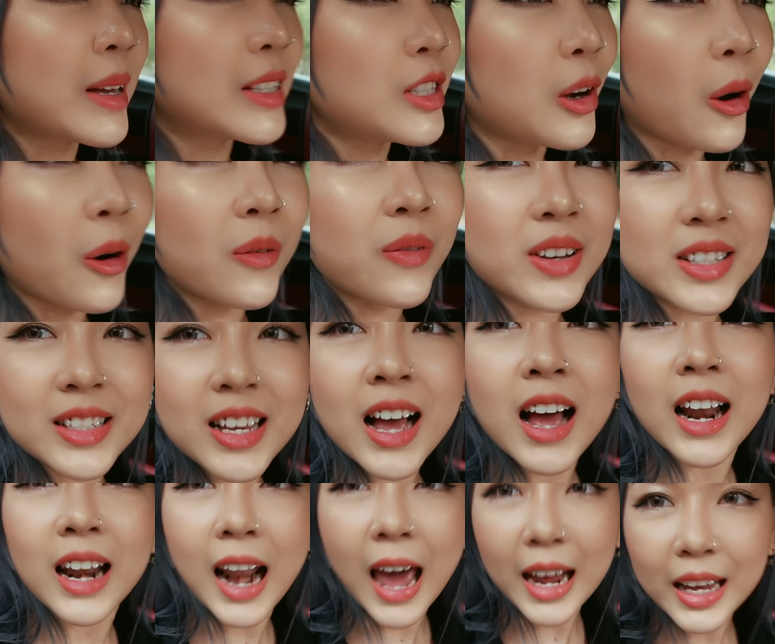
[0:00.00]
và trời vẫn rất
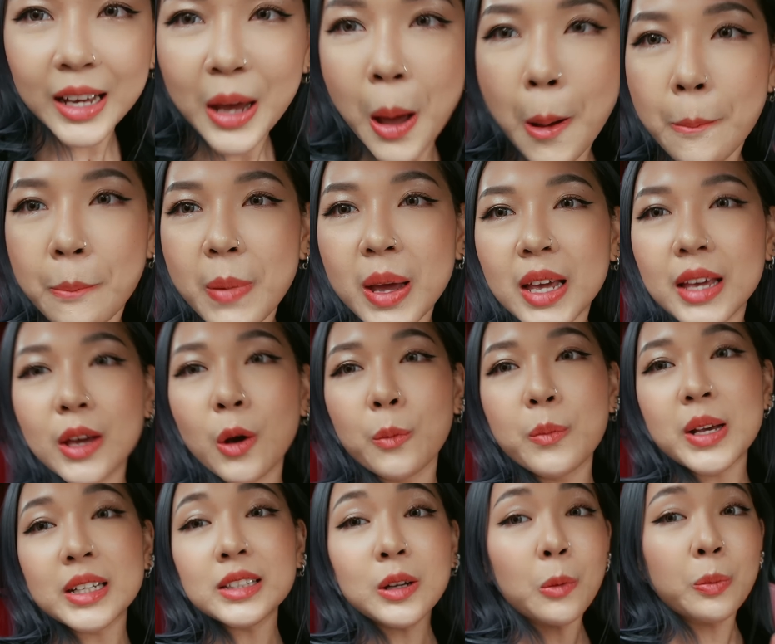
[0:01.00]
là lạnh Mình kiểu
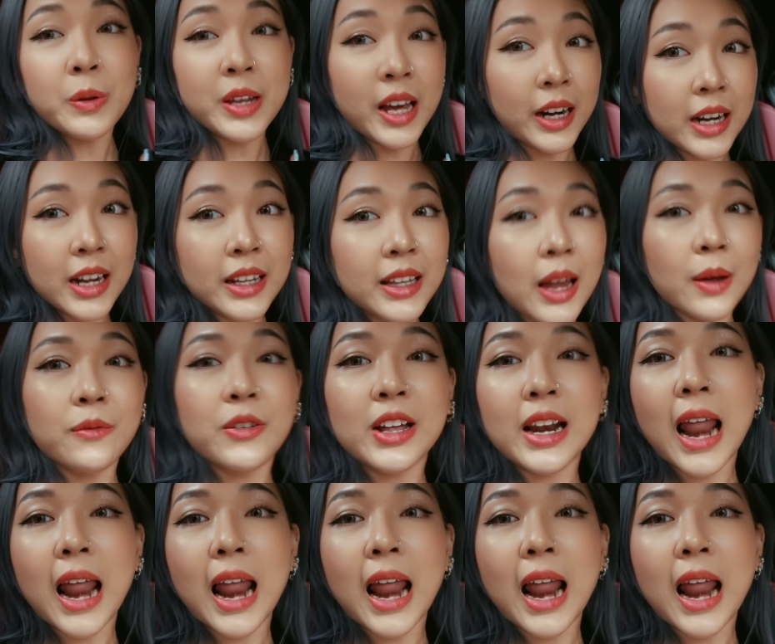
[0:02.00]
bị sốc nhiệt ý Tại vì